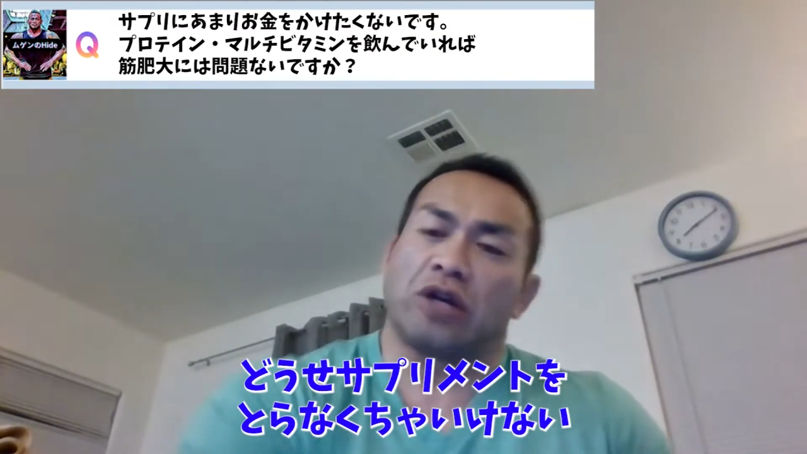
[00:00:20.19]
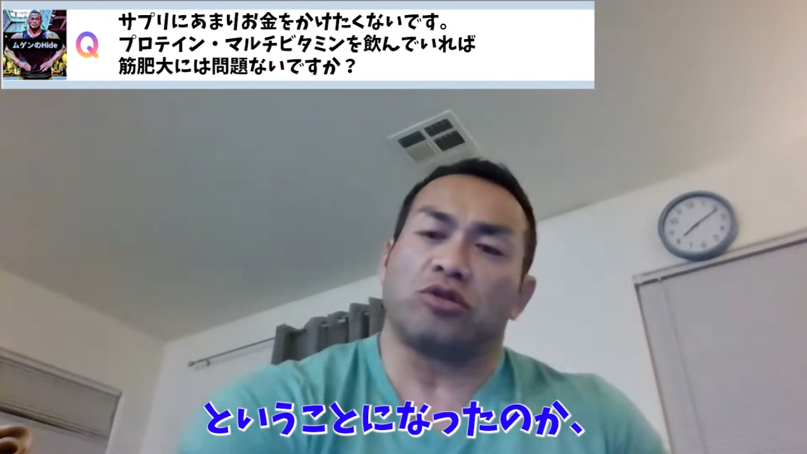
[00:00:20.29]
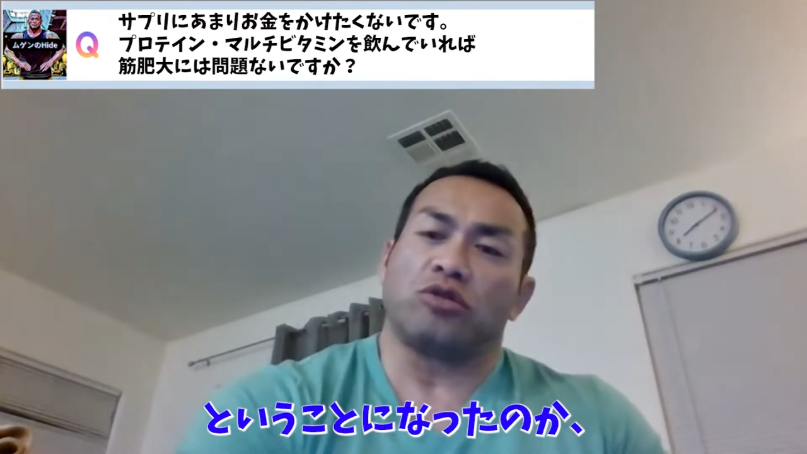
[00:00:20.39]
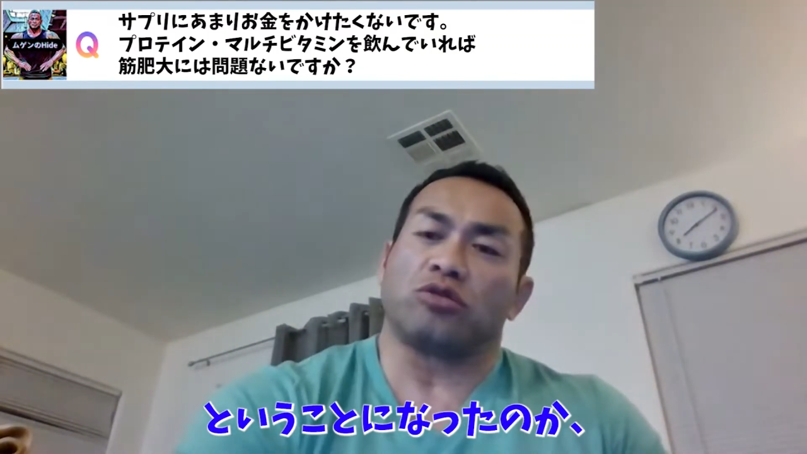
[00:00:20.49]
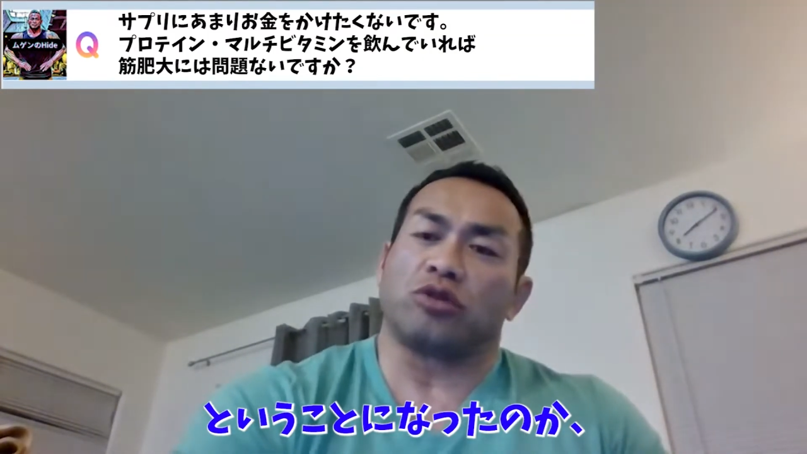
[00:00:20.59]
い
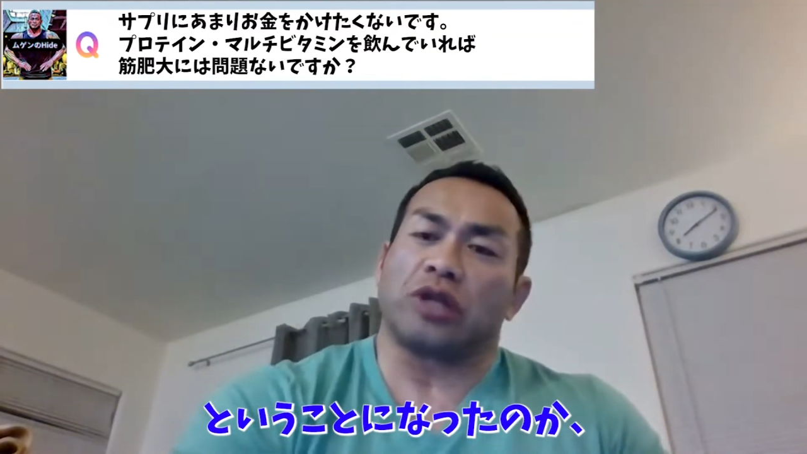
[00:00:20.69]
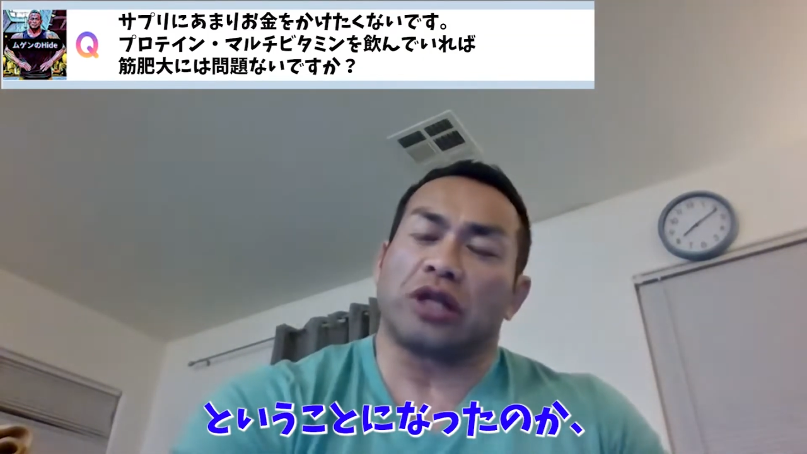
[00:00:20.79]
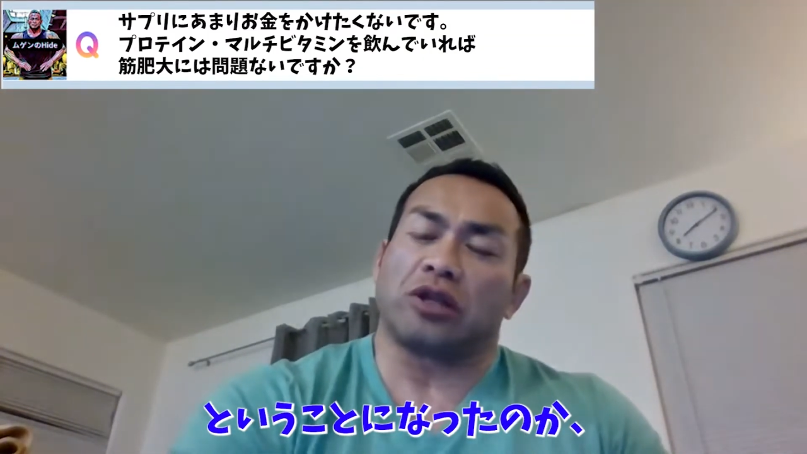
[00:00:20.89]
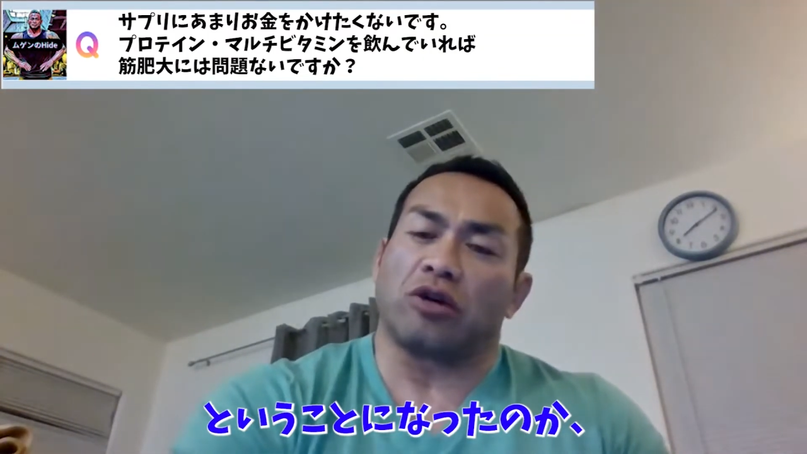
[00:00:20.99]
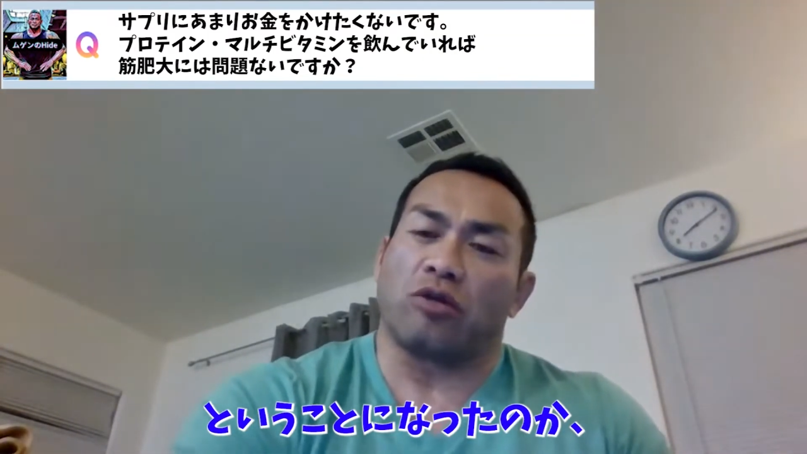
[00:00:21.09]
ということに
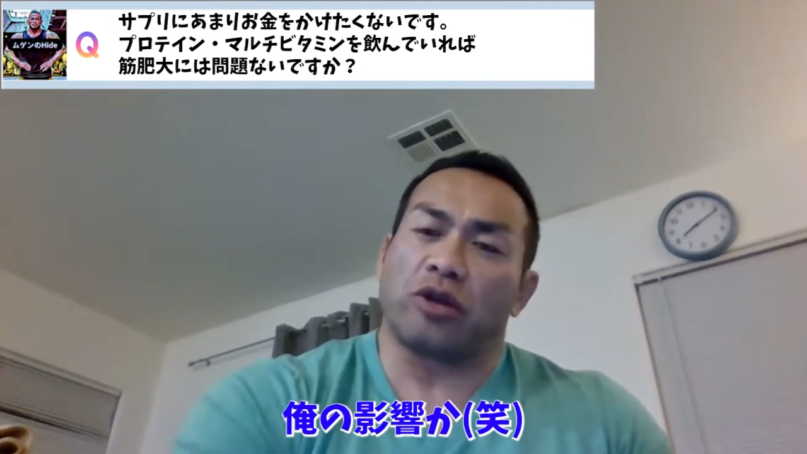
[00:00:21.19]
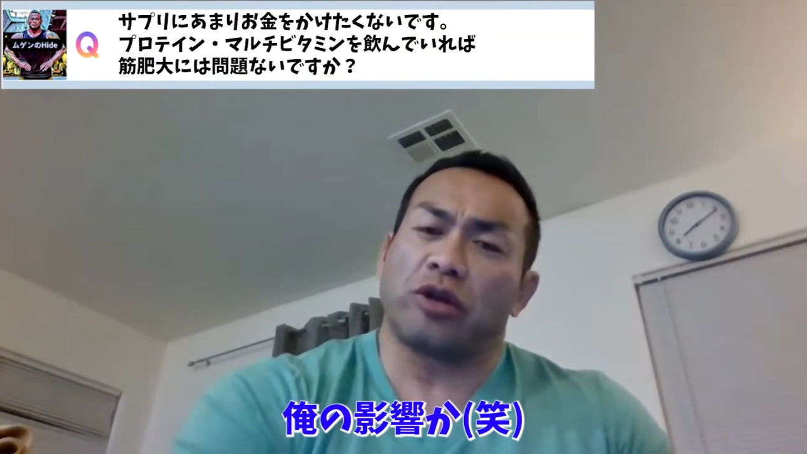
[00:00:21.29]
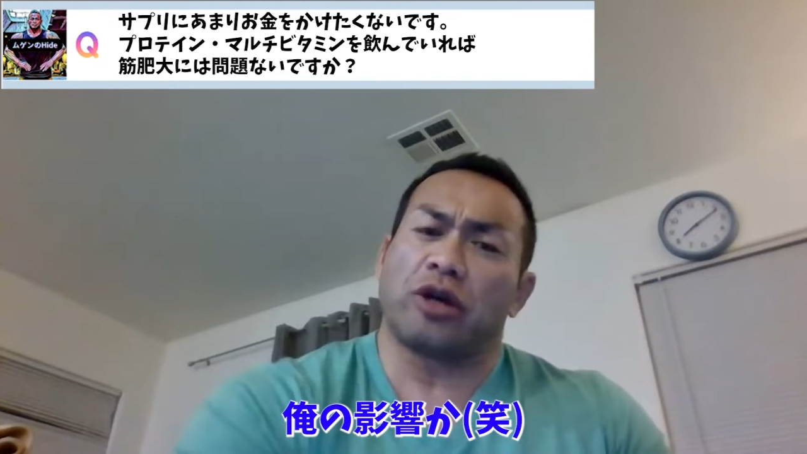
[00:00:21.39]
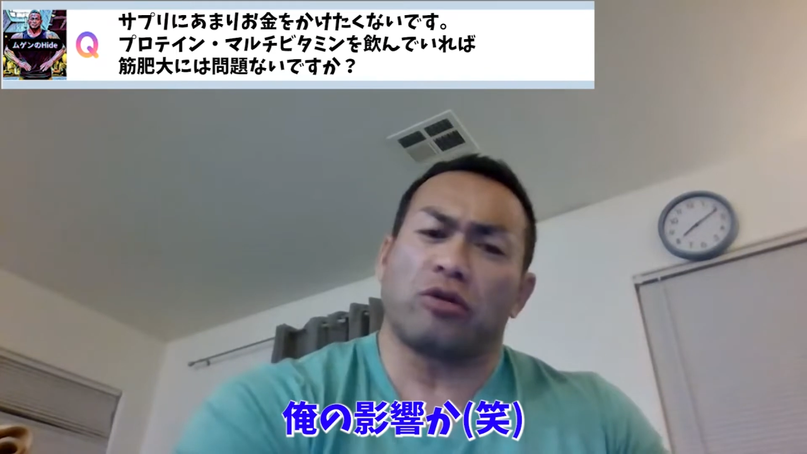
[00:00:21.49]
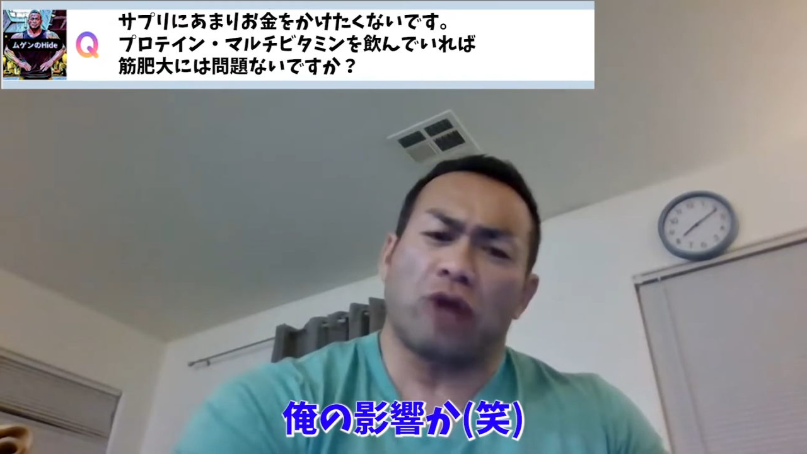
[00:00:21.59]
なったのか、俺の
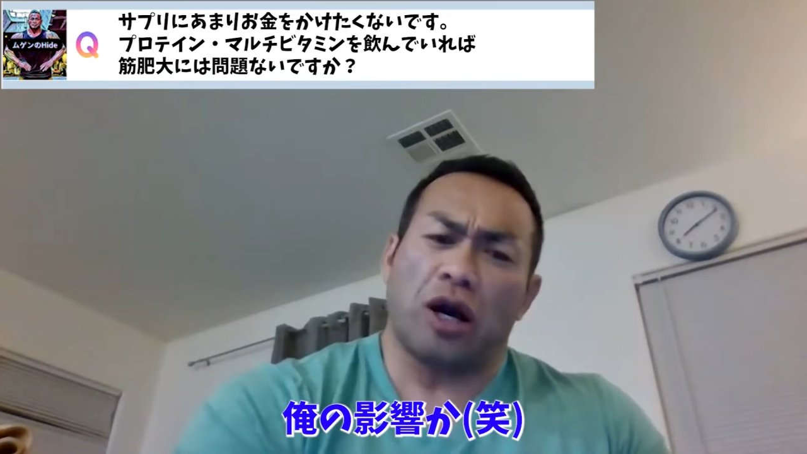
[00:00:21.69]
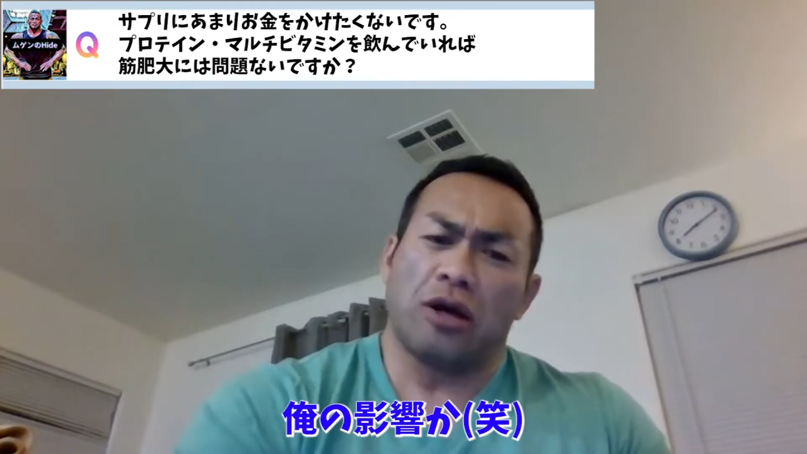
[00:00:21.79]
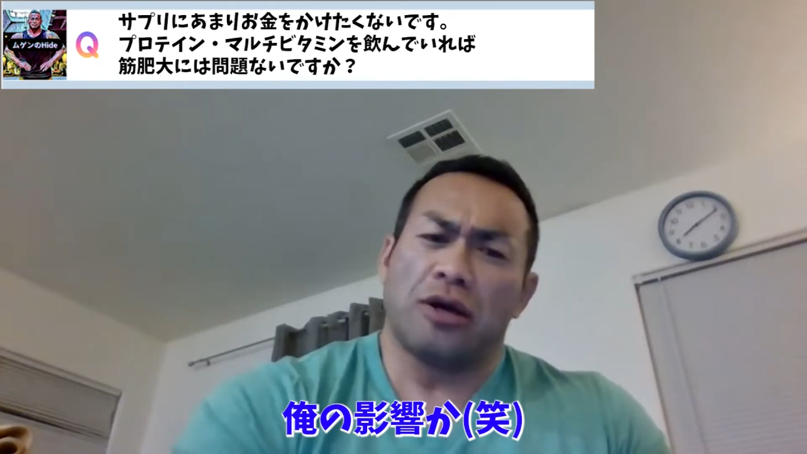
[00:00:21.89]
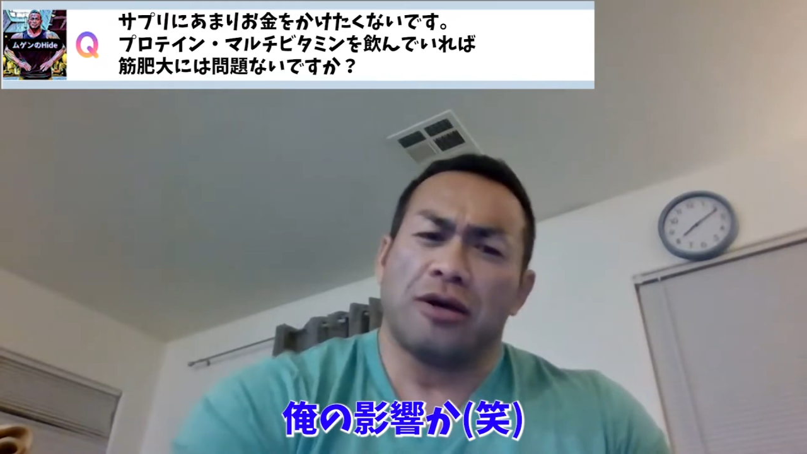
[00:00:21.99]
影響か